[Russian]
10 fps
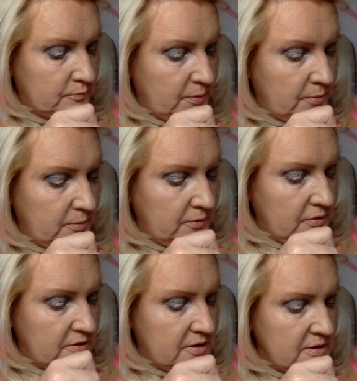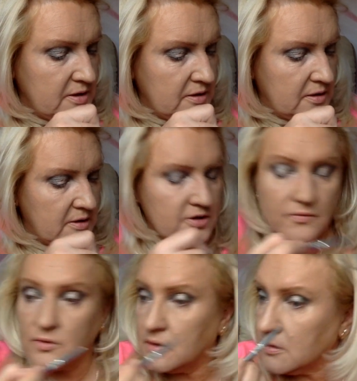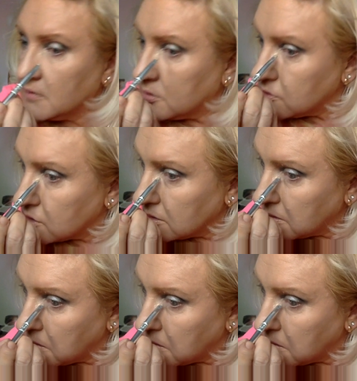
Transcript: попробую вот эти серединки, для чего-то она ведь тоже.